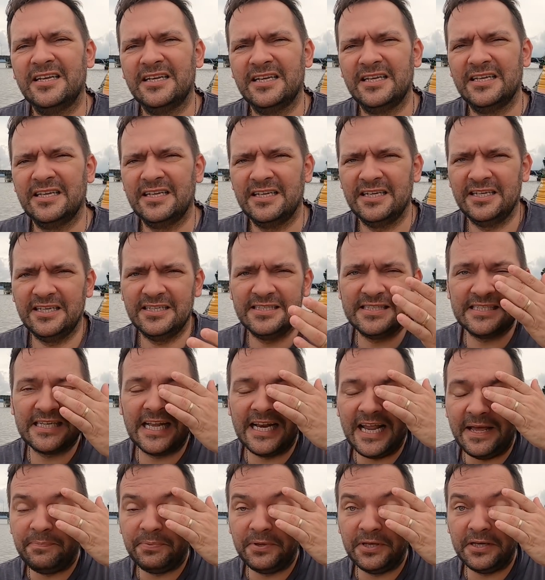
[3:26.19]
y,
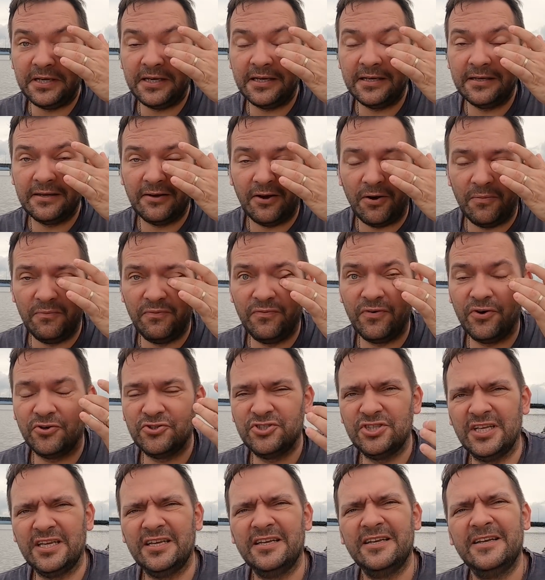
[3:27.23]
sklepik
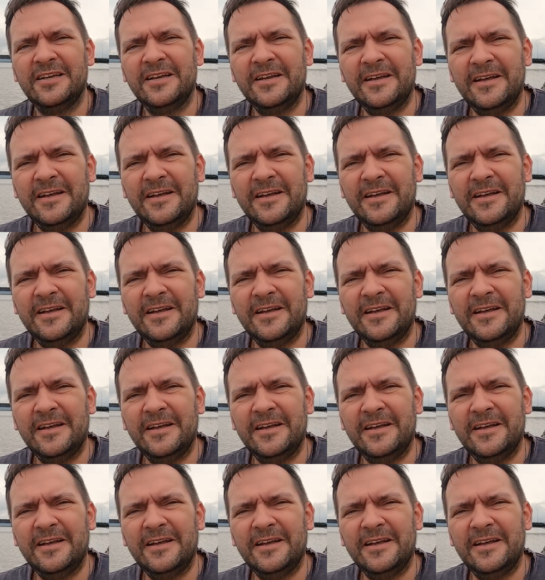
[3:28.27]
obwoźny.